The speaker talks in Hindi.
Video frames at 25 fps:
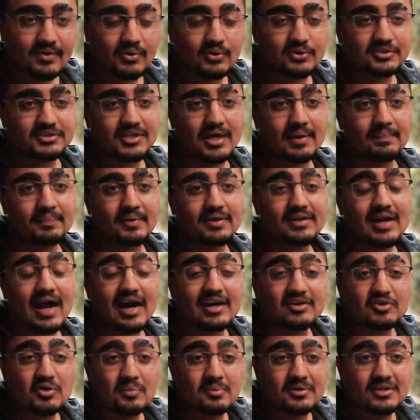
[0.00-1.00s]
उस टाइम पे
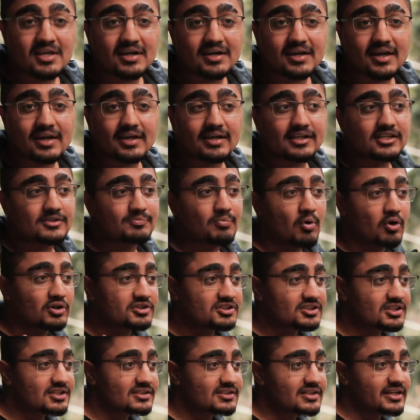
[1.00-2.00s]
डैड को भी दिख रहा है कि
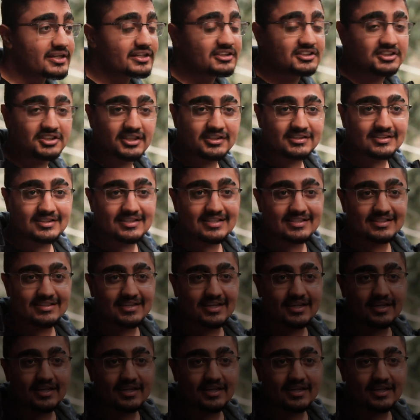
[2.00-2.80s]
स्पॉन्सर्स है जर्सीज